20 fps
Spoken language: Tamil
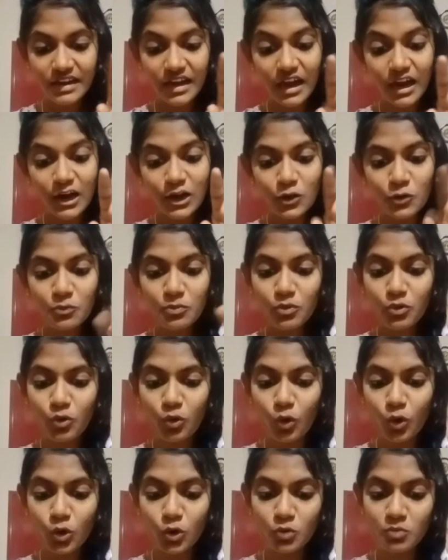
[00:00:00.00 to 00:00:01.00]
நாளும்
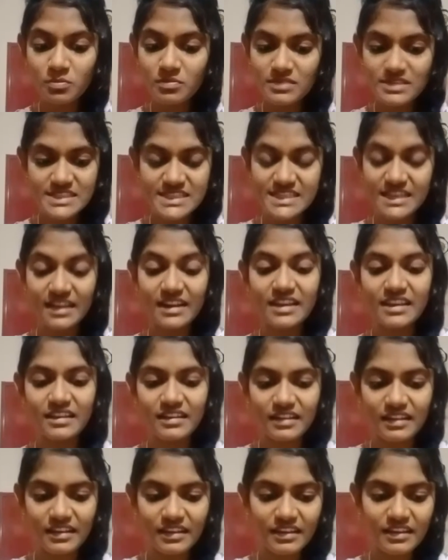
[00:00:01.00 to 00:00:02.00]
கோளும்
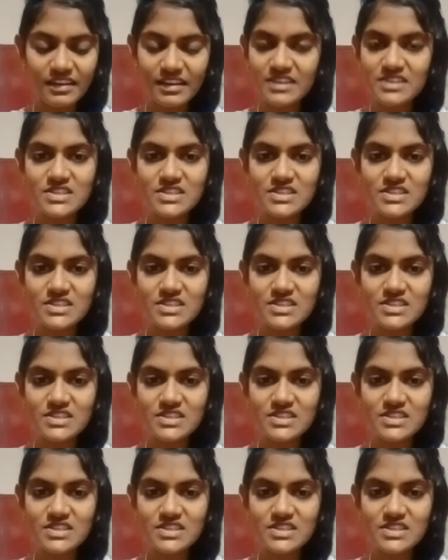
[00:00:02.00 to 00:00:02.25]
சரியில்லை